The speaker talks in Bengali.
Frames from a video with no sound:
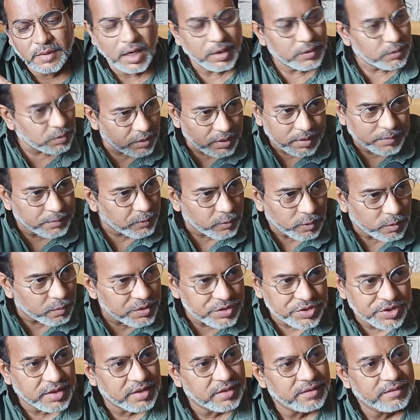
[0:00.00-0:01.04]
আঠেরোয় পড়বে
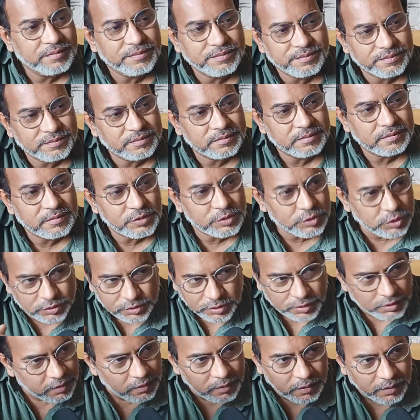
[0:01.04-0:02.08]
সে
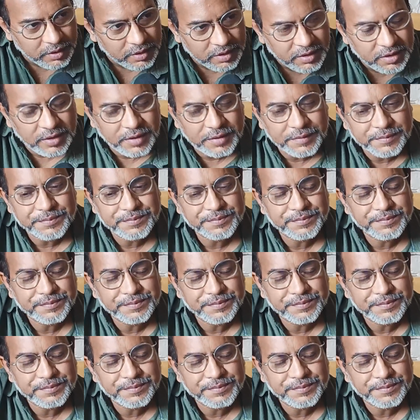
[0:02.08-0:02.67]
সতেরো হয়ে গিয়ে